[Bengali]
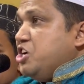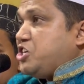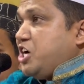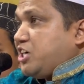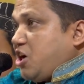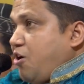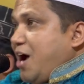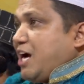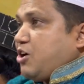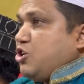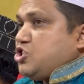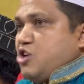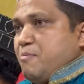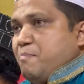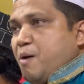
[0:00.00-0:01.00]
সেটাও এখন
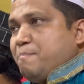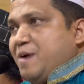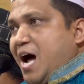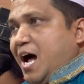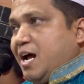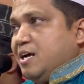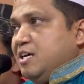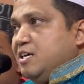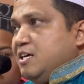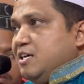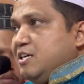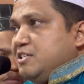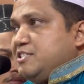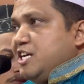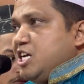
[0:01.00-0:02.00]
সম্ভব না
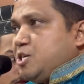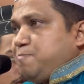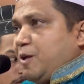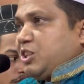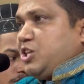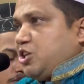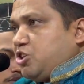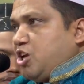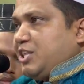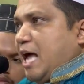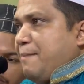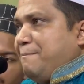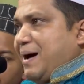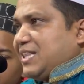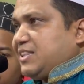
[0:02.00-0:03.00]
জিনিসপত্রের তো
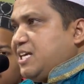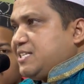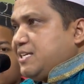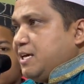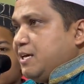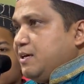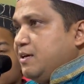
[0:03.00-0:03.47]
দাম বাড়তেছে